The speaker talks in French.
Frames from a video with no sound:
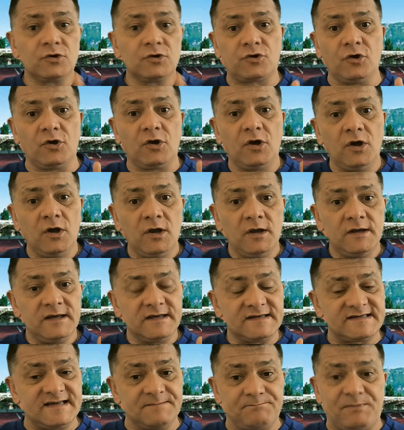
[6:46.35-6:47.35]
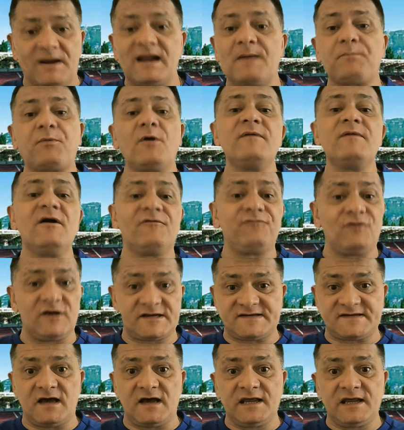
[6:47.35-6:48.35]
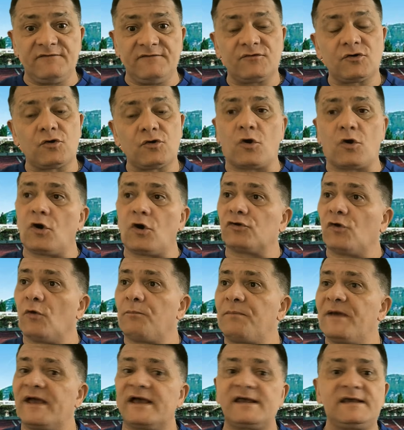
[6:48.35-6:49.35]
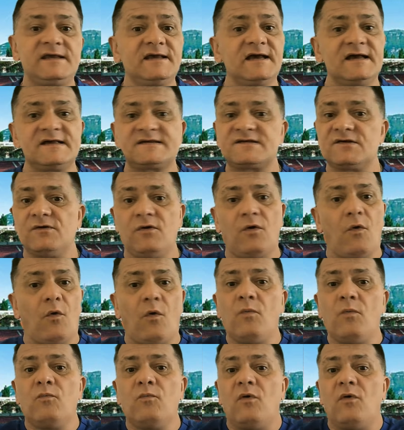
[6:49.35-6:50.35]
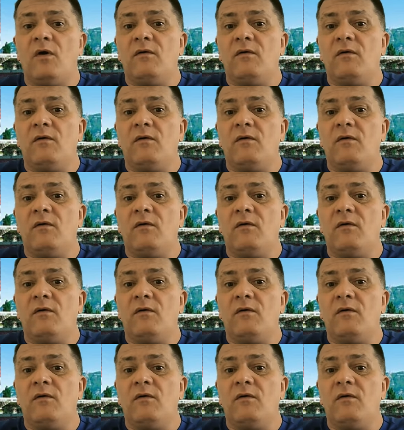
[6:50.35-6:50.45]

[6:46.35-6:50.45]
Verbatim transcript: que c'est pas la première fois que ça arrive, que quand on perd qui reste euh,